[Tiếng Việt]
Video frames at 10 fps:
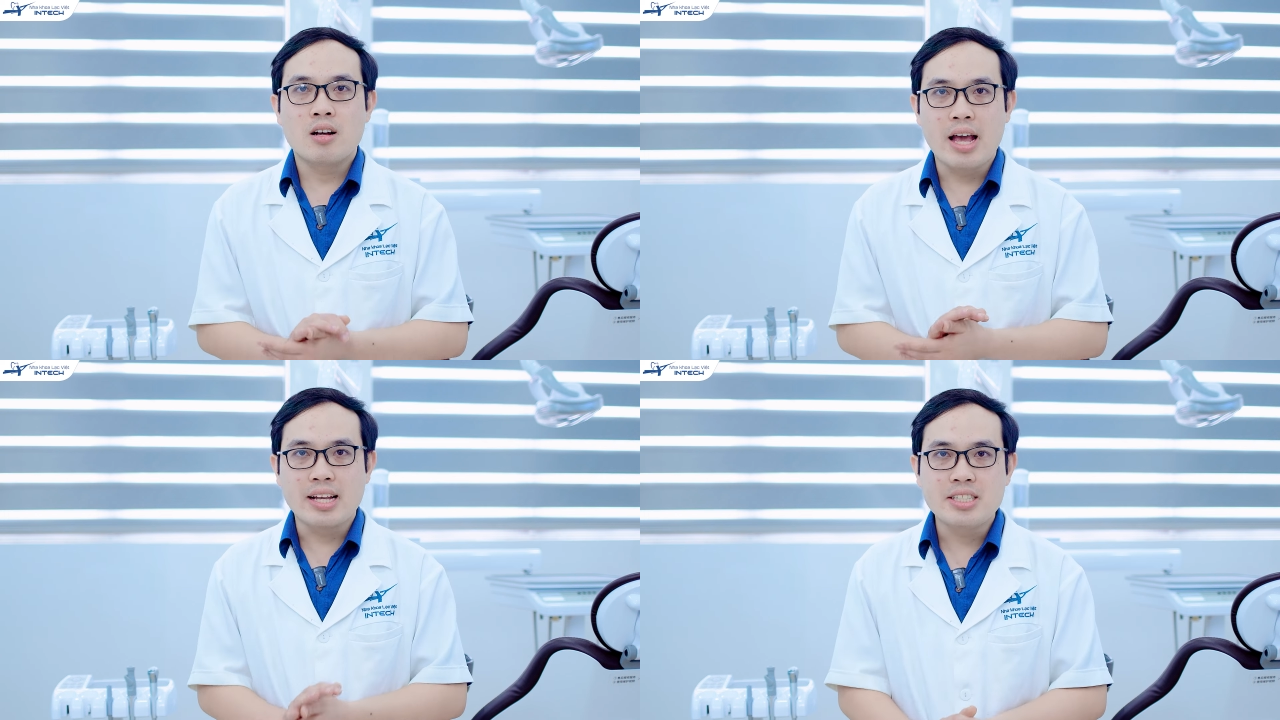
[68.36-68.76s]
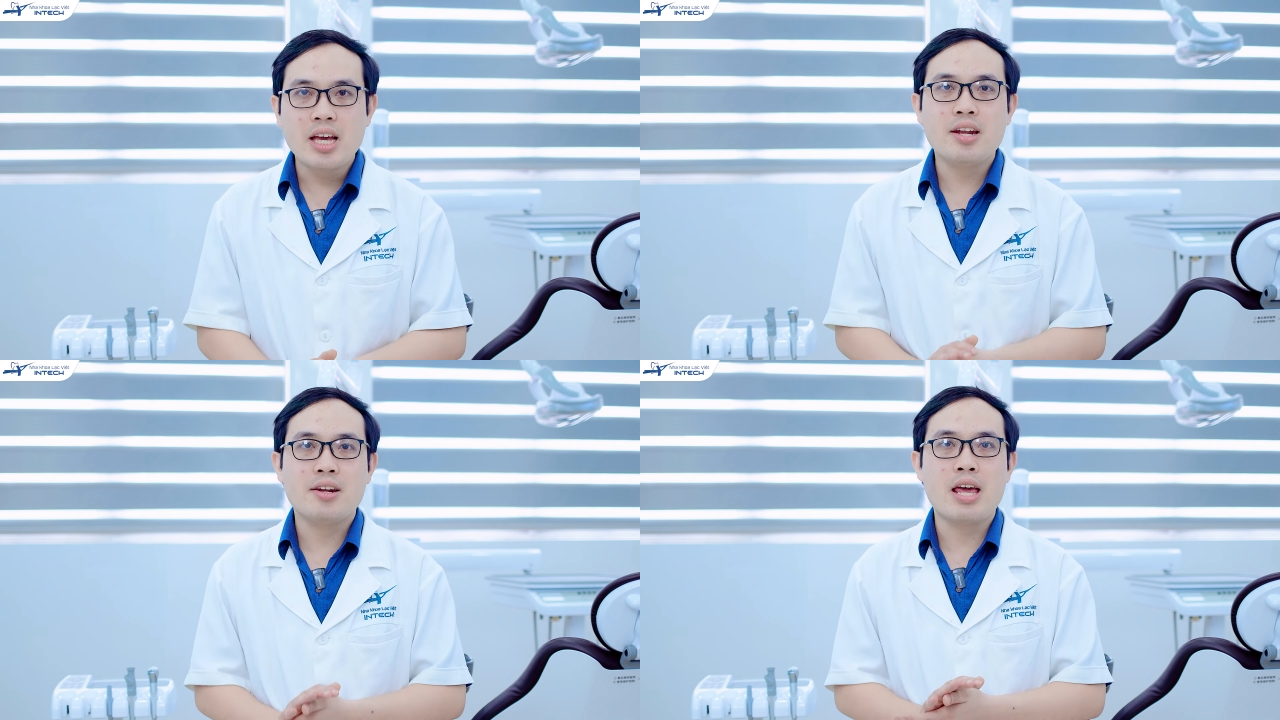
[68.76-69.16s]
kể
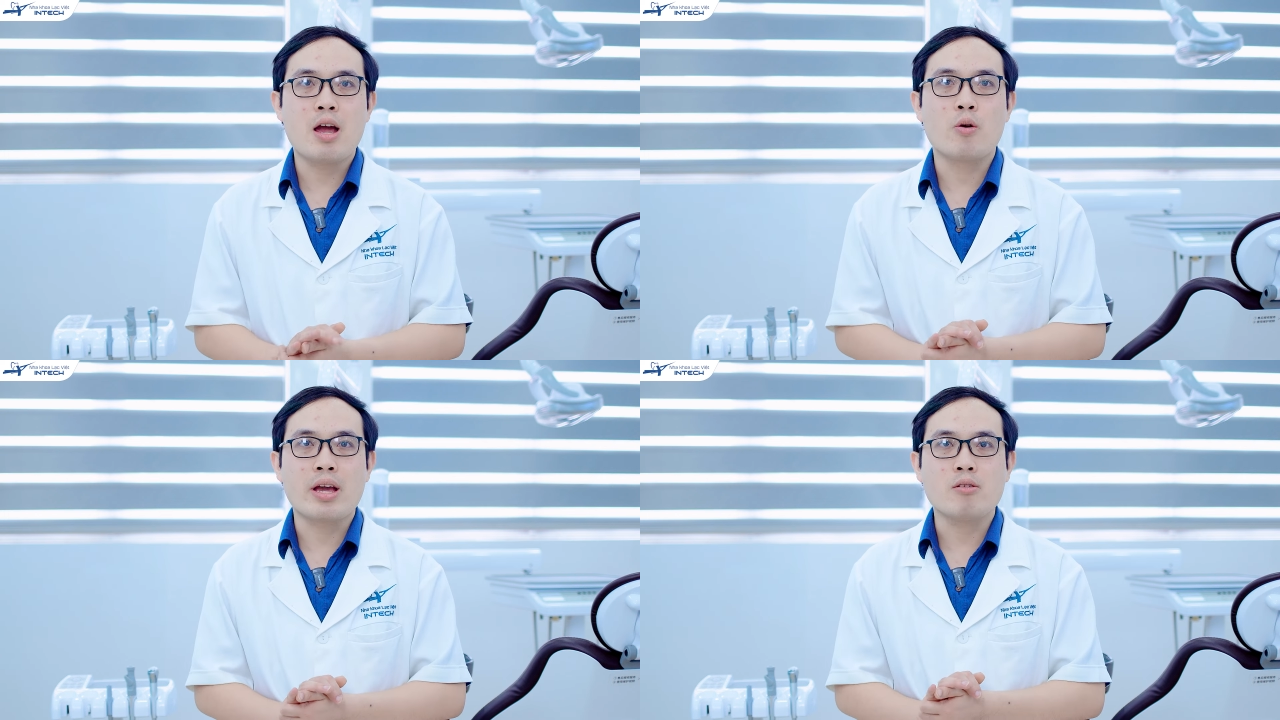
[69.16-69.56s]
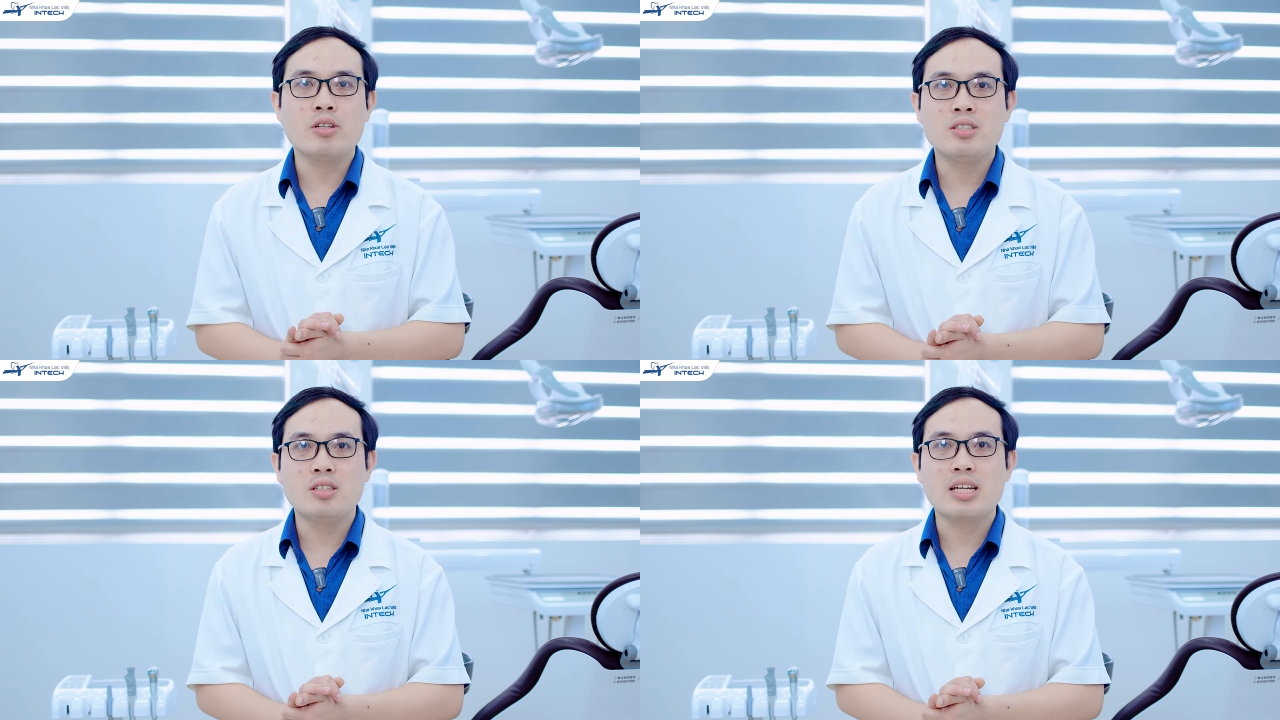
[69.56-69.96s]
trên đều kéo
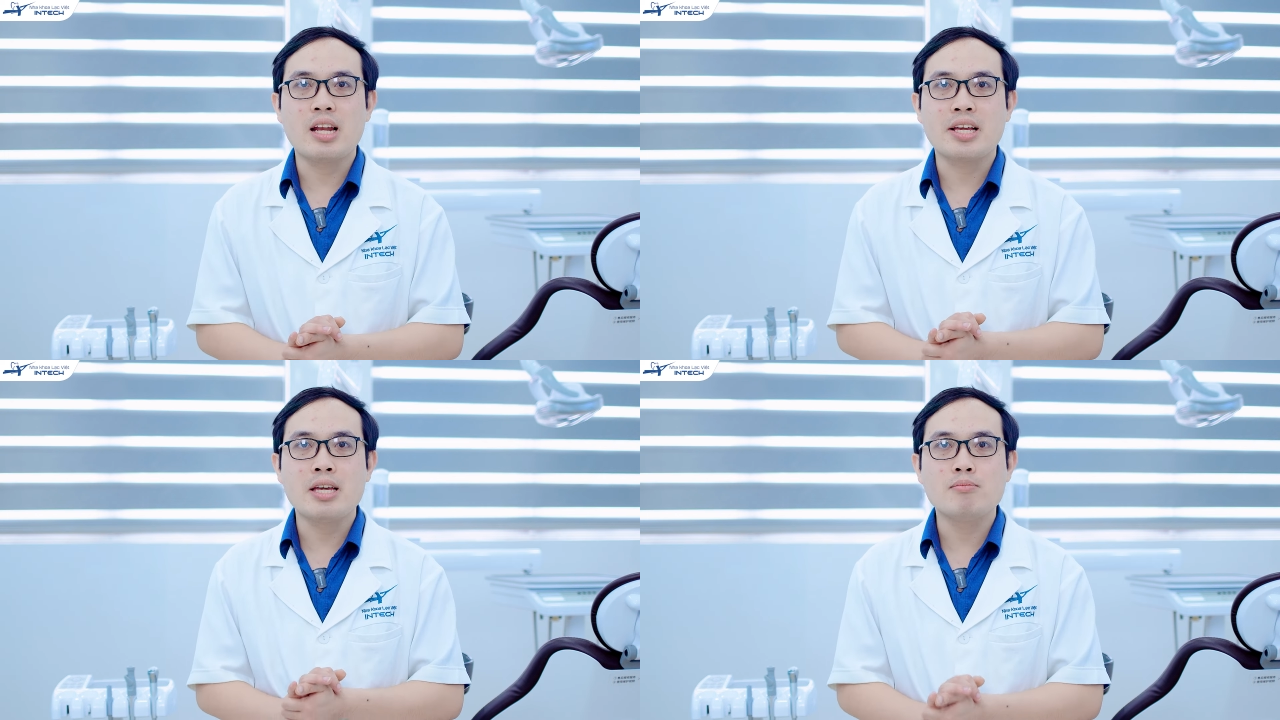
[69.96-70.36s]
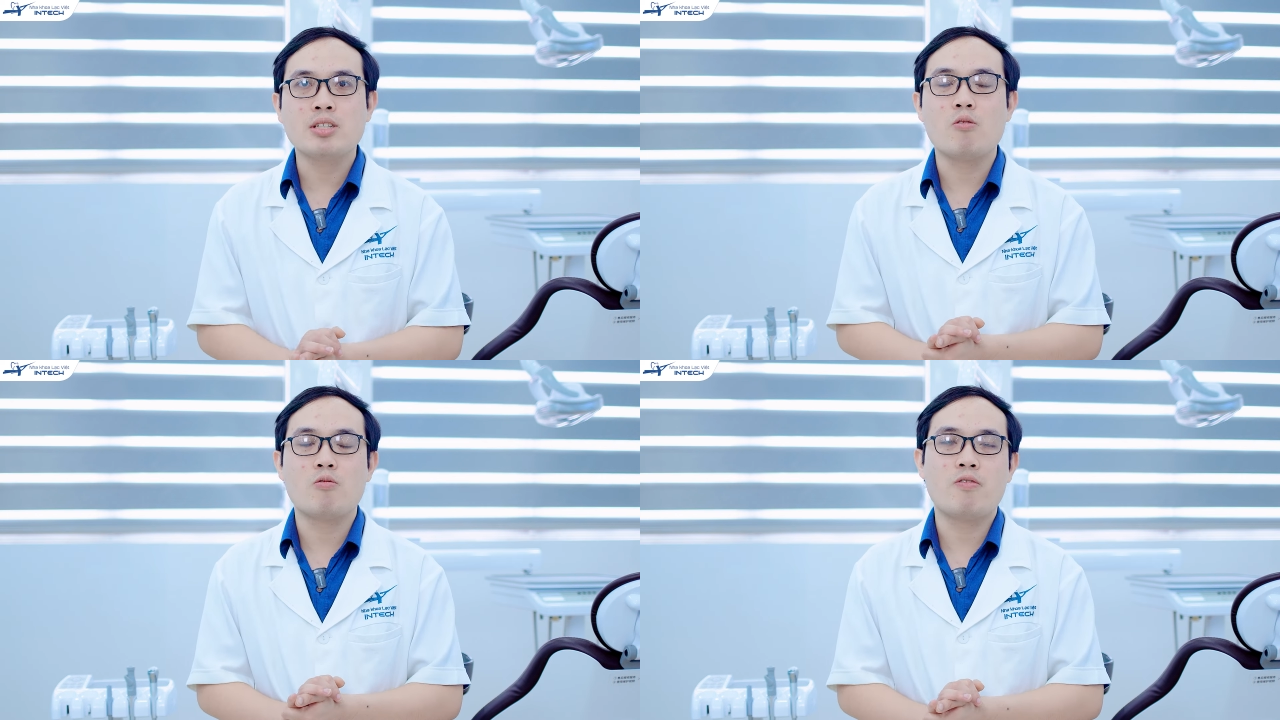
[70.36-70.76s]
đến sự sai lệch nghiêm
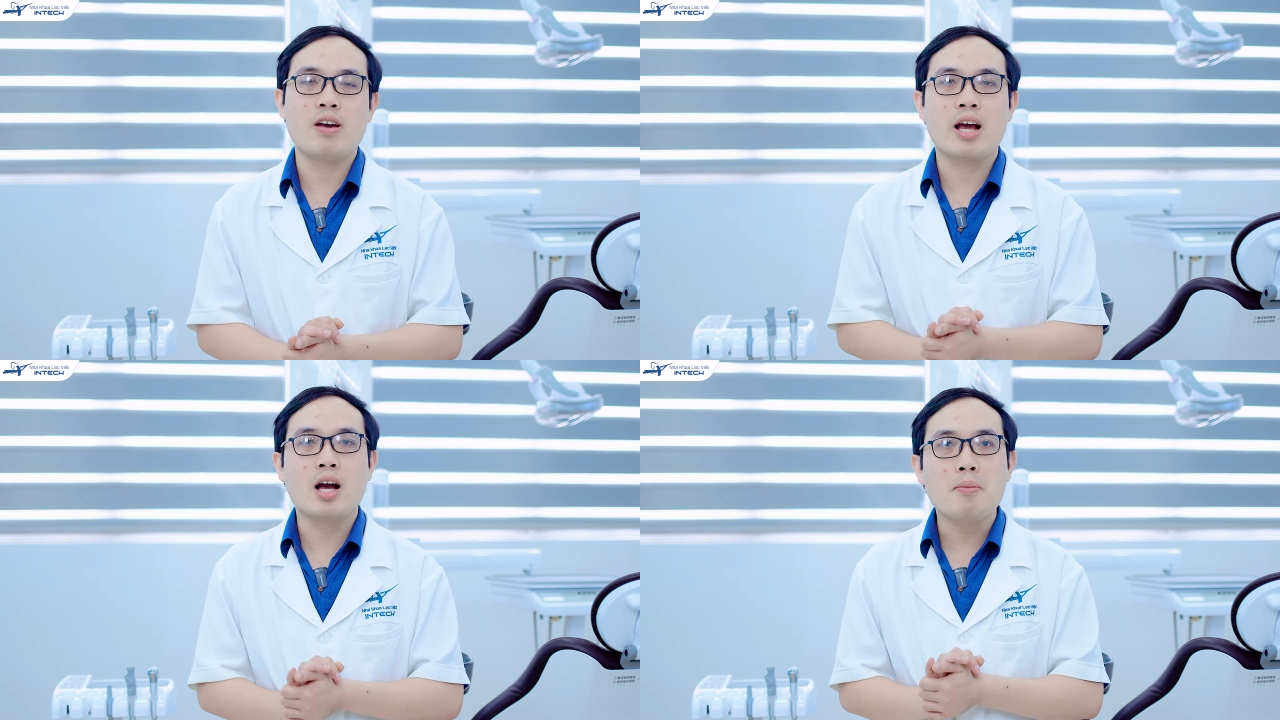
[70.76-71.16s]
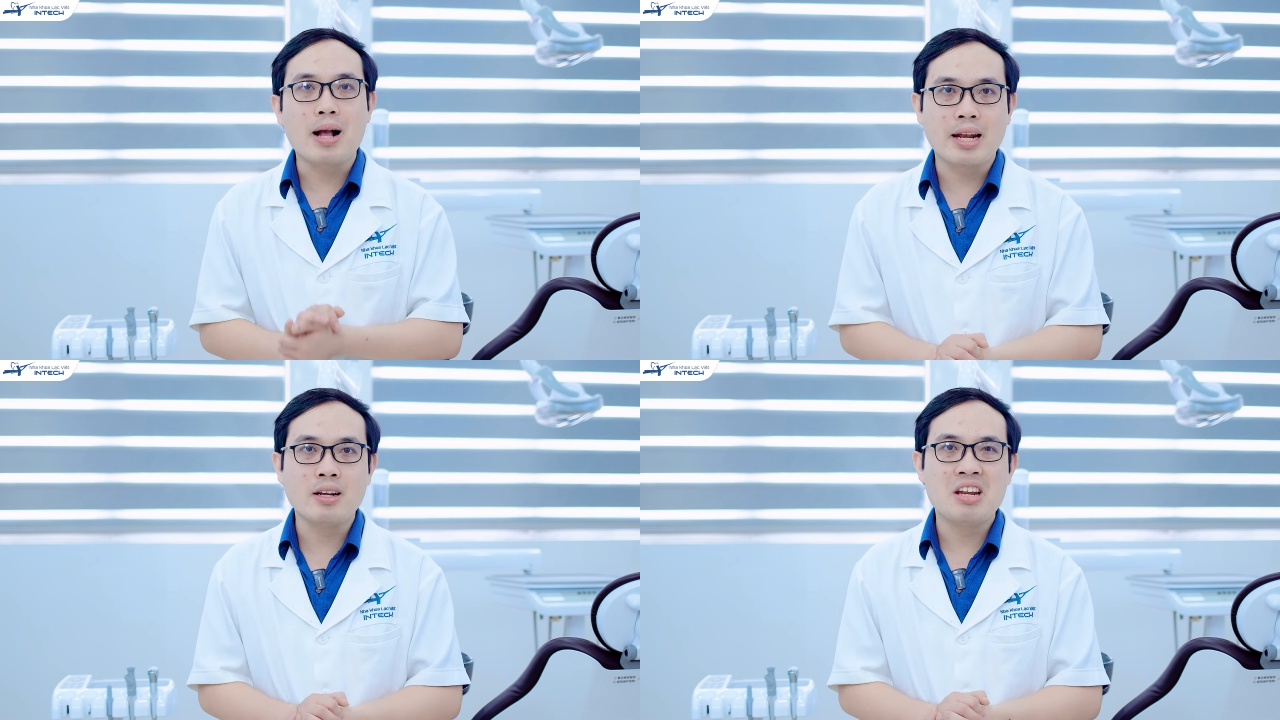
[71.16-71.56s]
trọng về khớp
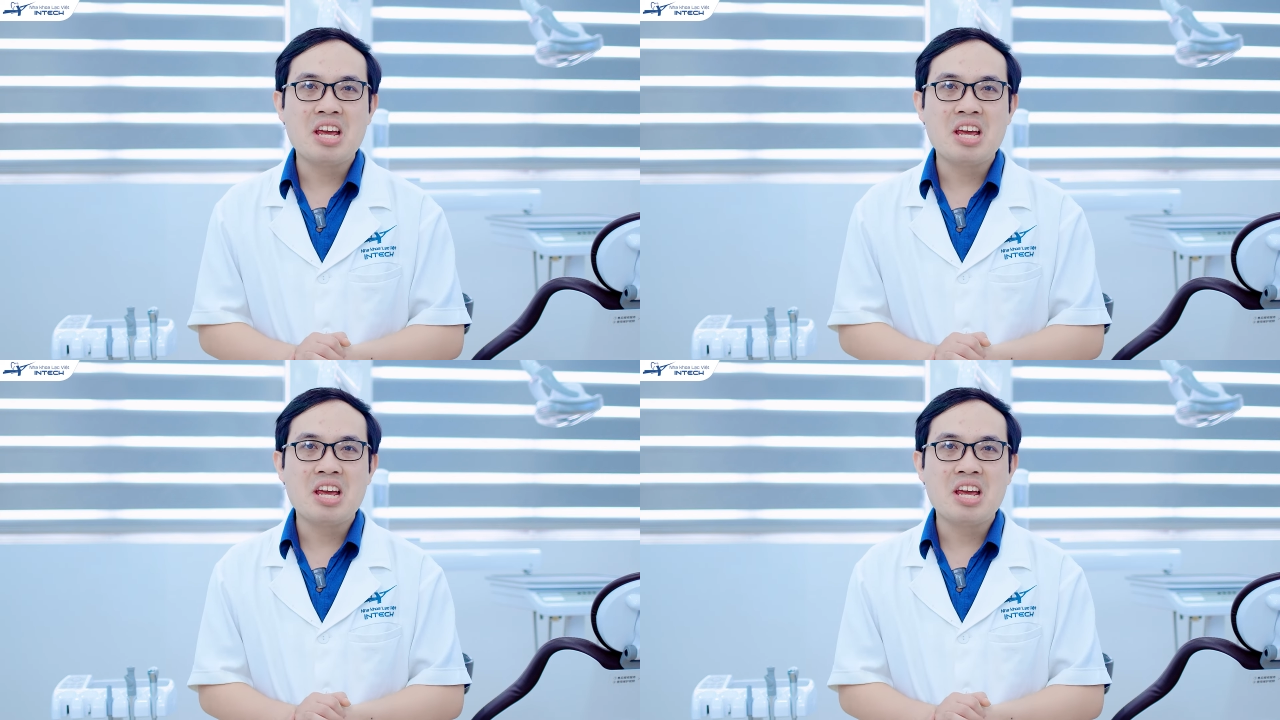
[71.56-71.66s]
cắn.